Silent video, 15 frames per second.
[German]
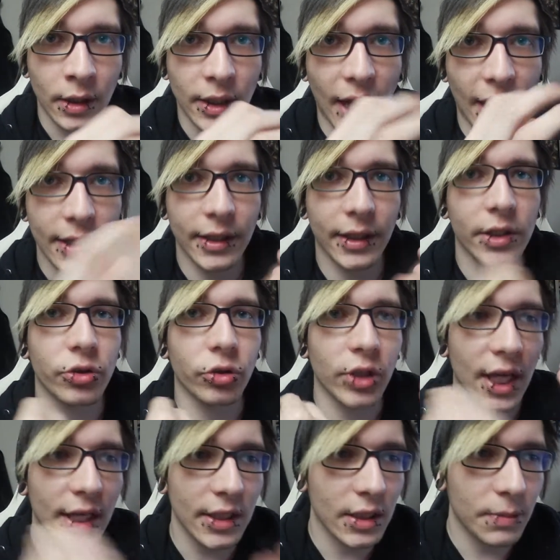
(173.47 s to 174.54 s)
keine
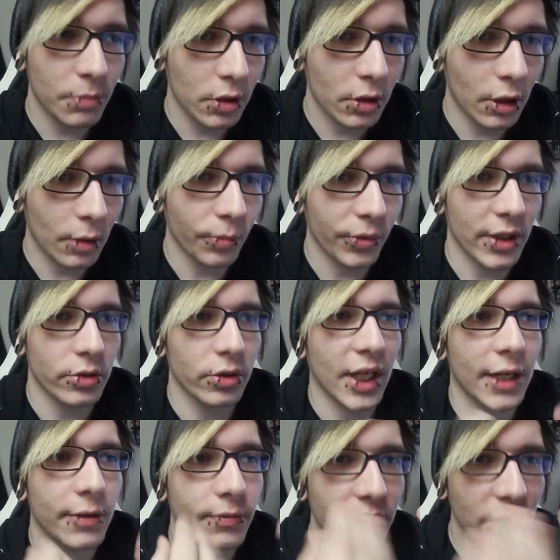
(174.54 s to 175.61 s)
Resonanz bekommt, also
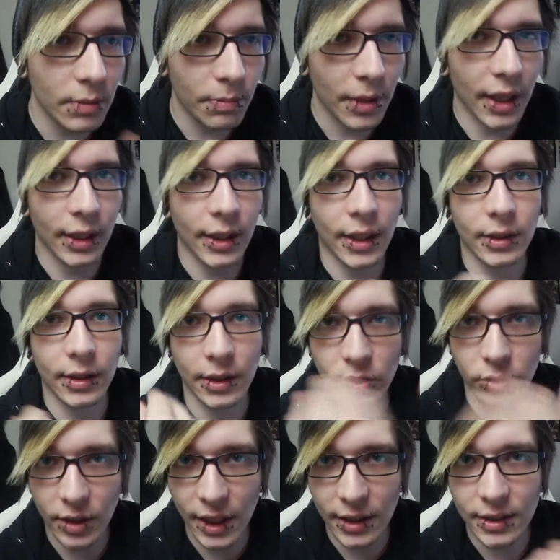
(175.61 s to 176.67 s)
kein Feedback, keine
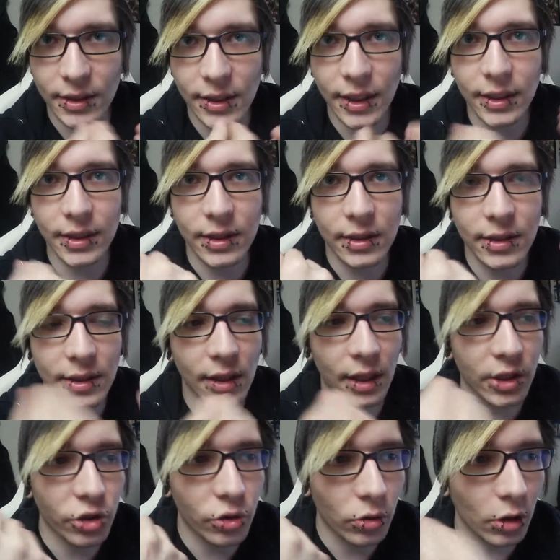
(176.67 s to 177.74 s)
Resonanz, nichts in dieser
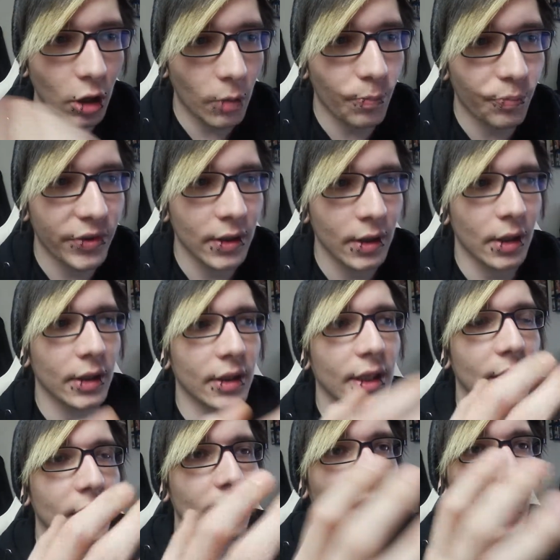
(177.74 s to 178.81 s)
Richtung kommt,
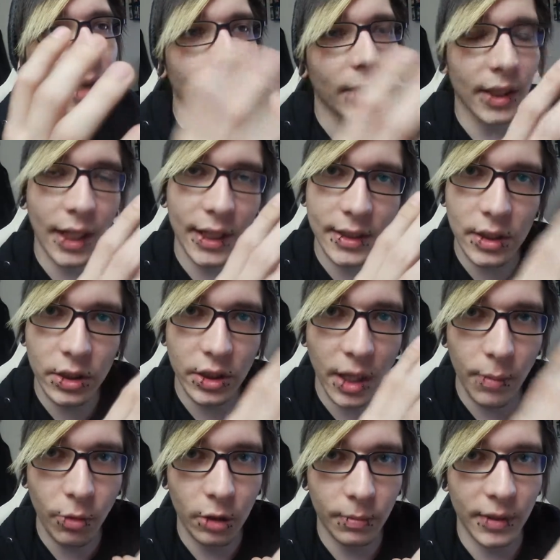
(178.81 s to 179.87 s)
dann hat man an sich
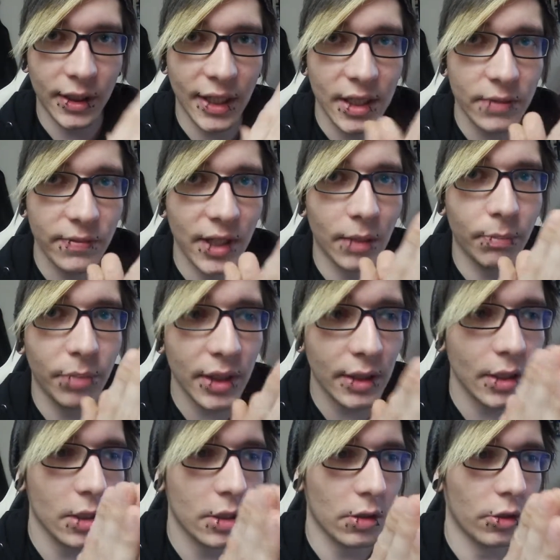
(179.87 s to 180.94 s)
keinen Bock mehr. Deswegen
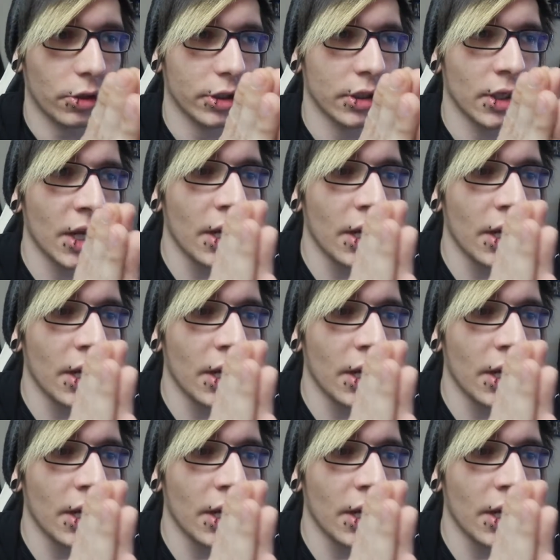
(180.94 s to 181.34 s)
bitte ich euch,